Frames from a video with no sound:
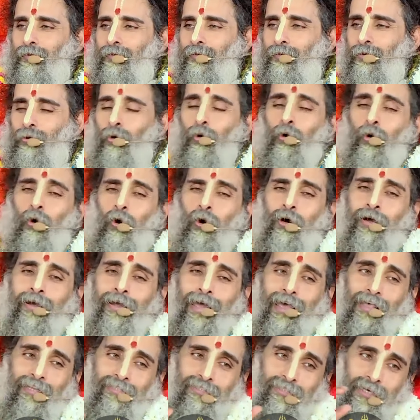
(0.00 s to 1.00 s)
तो वो
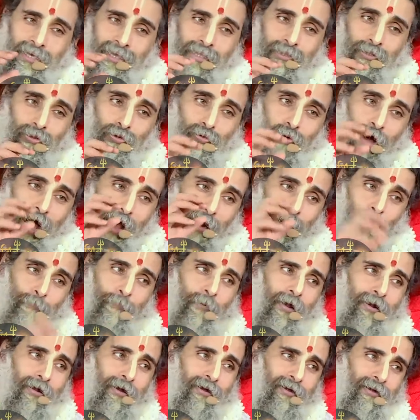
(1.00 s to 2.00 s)
कैसे द्वार
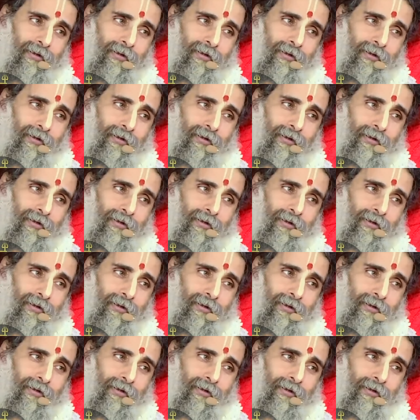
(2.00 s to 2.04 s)
पर